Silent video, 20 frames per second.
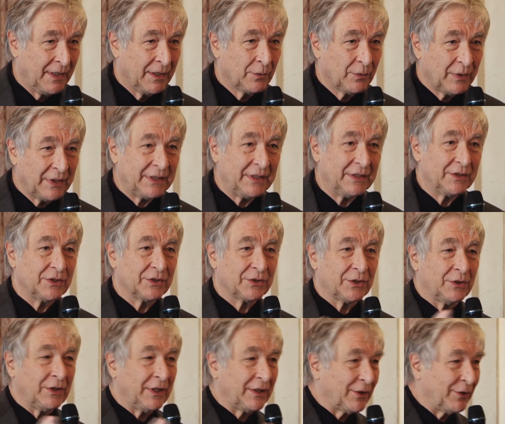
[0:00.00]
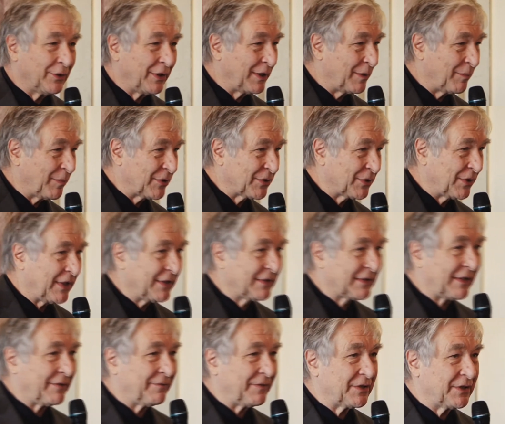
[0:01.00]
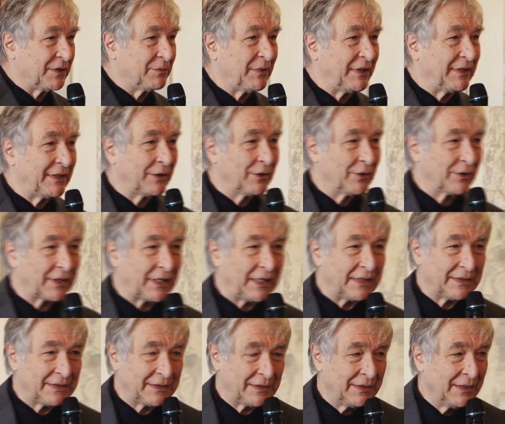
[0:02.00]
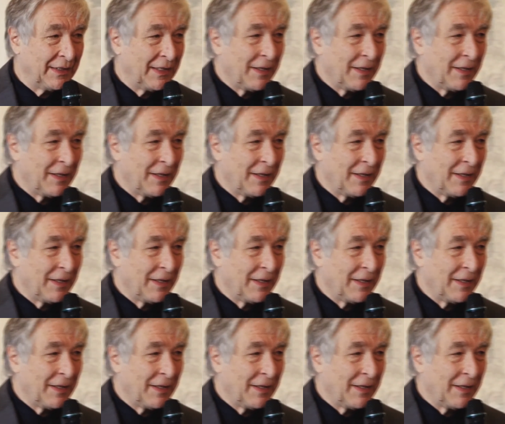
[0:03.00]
Quindi ci sono errori che possono essere facilmente corretti